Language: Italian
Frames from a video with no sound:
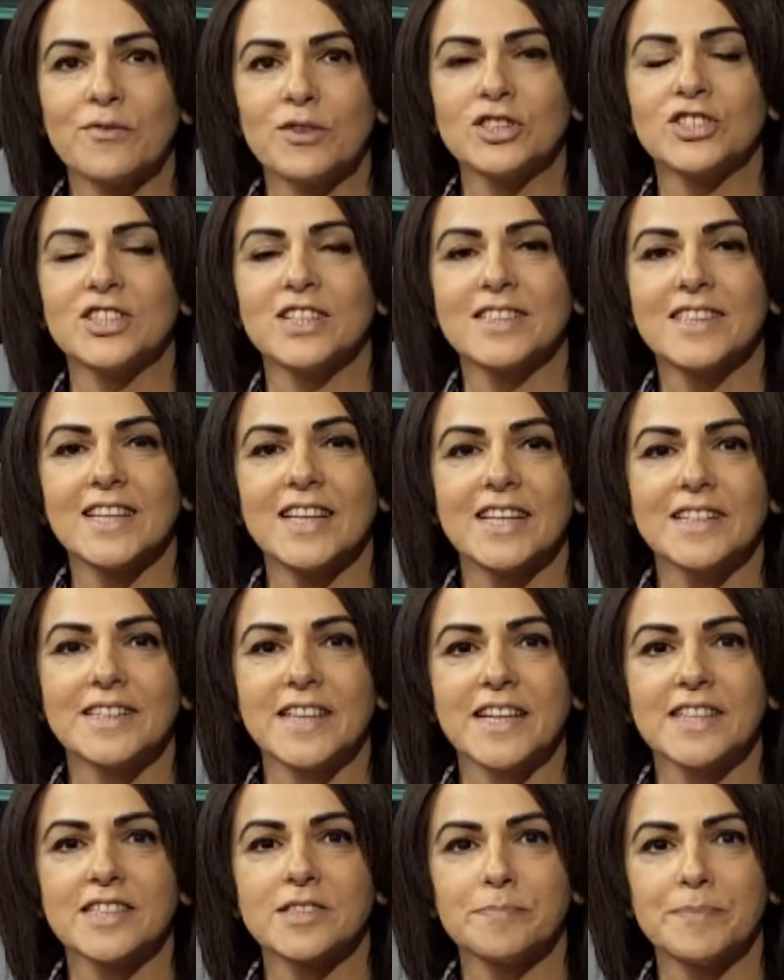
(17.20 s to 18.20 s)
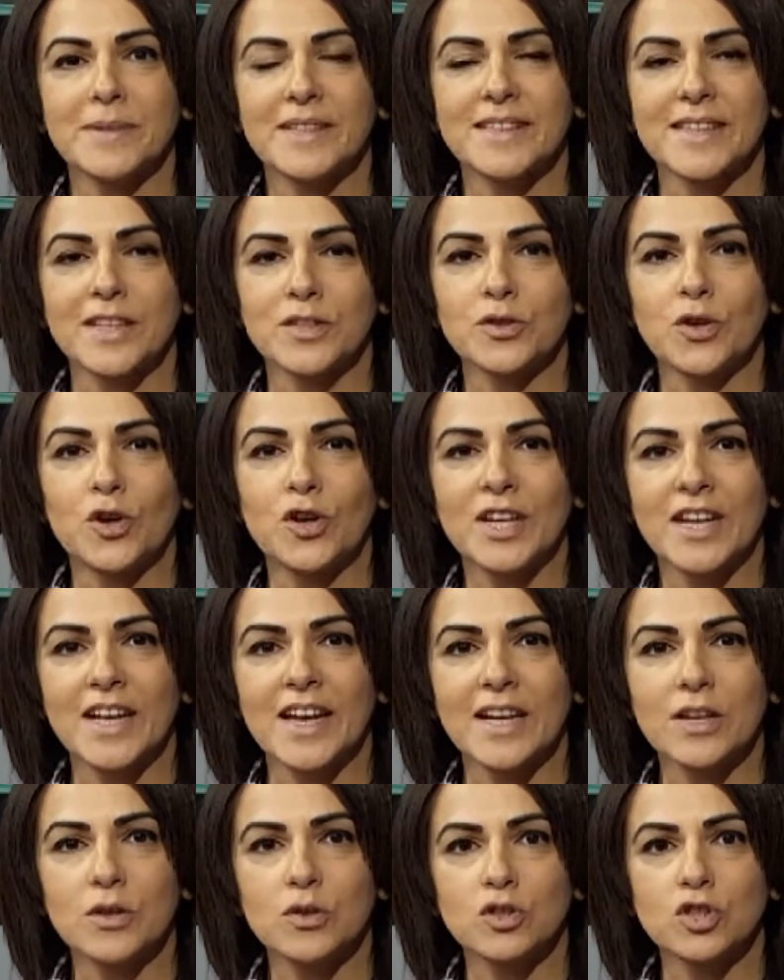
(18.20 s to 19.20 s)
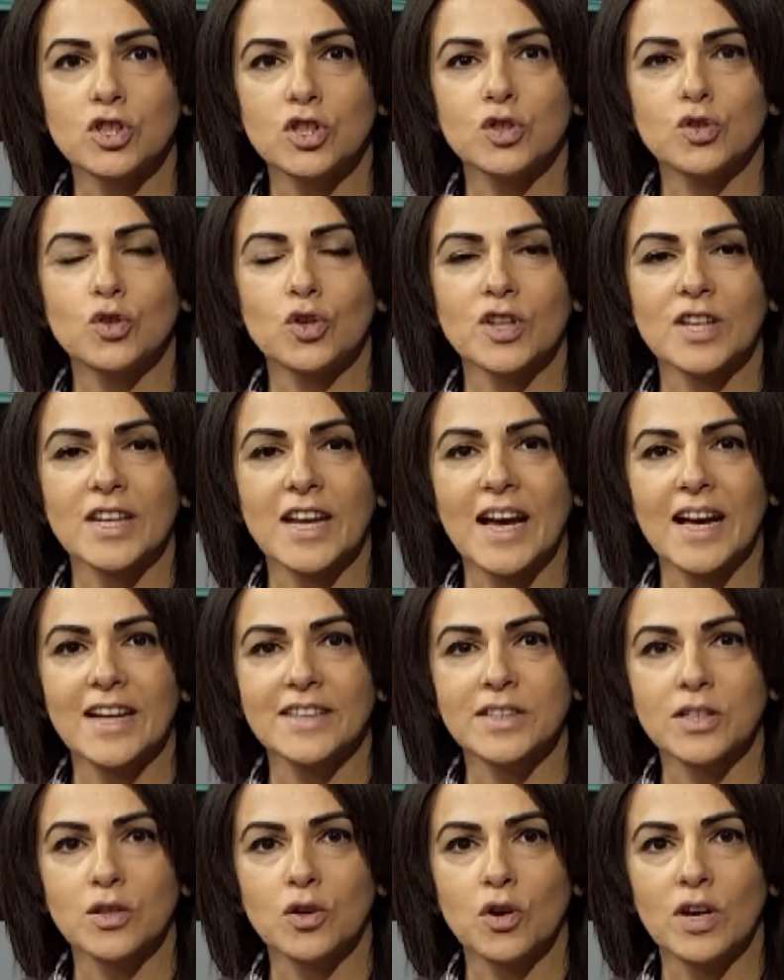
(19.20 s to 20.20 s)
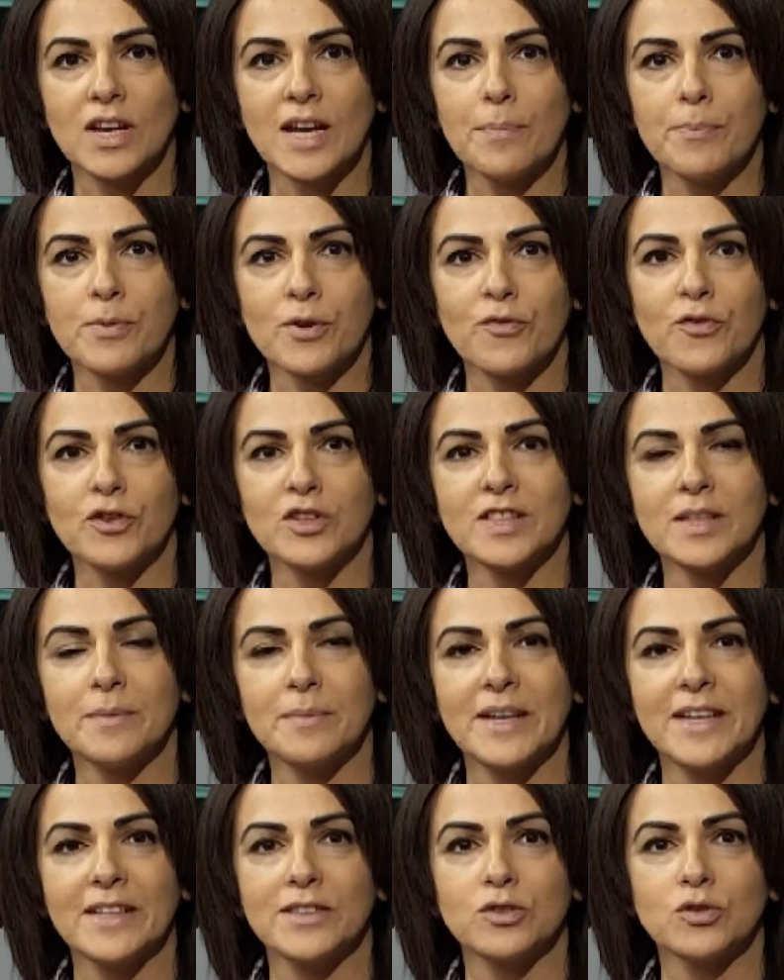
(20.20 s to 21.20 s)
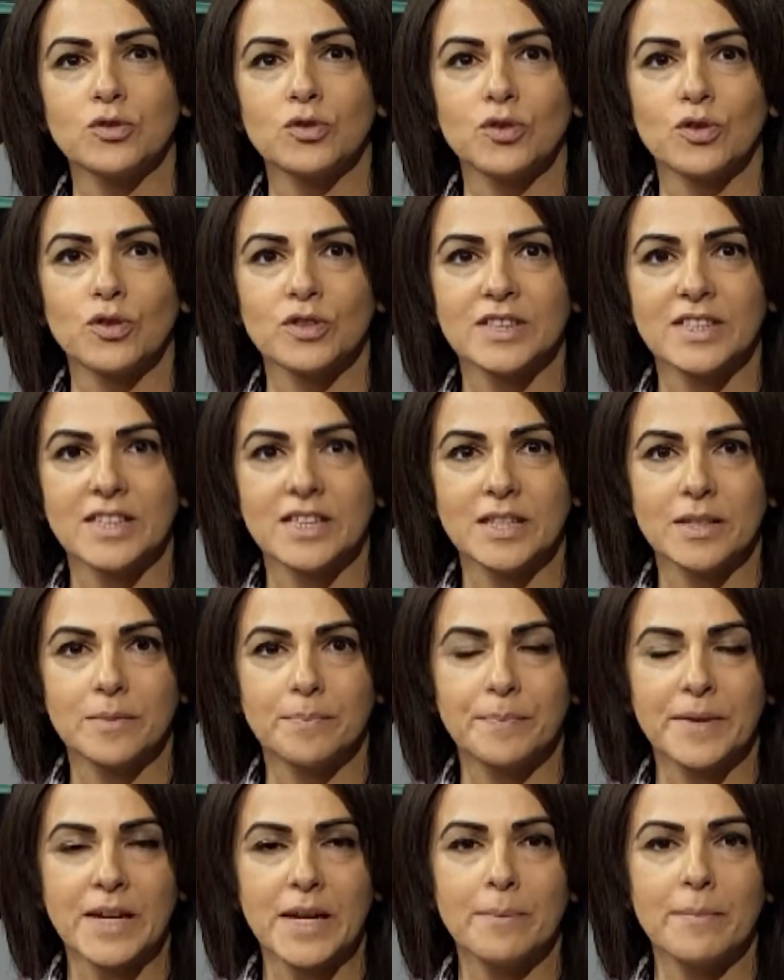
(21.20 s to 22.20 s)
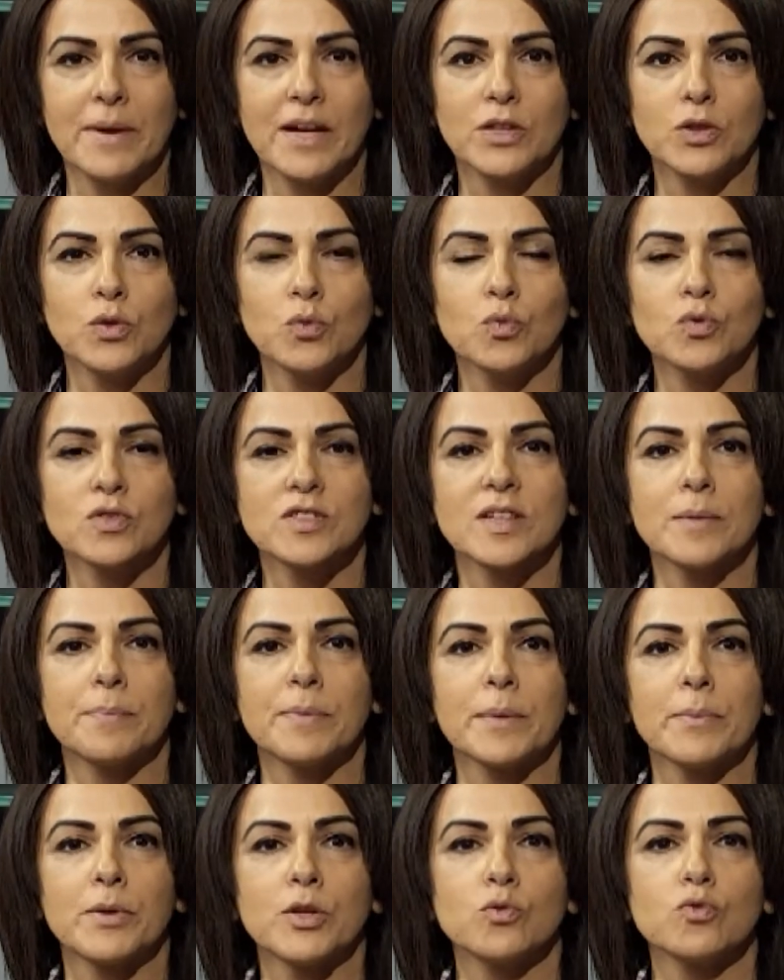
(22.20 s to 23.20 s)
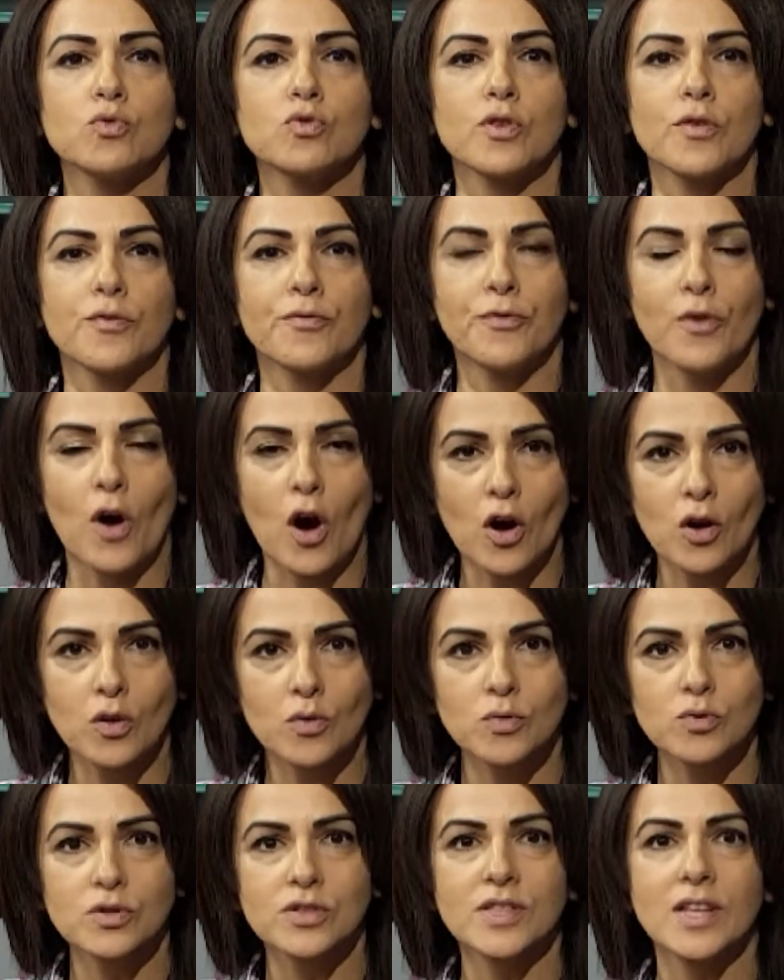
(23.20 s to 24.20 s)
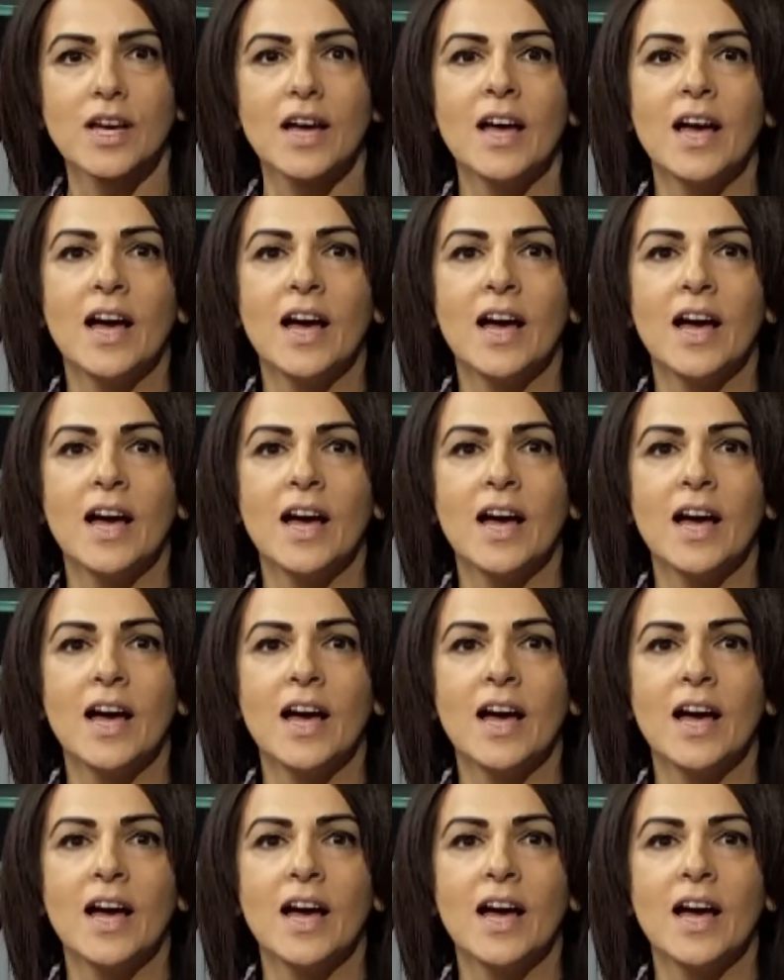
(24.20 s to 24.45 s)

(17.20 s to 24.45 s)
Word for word: voi gentili telespettatori, eccoci tornati con l'approfondimento di Prima News, Prima News Focus.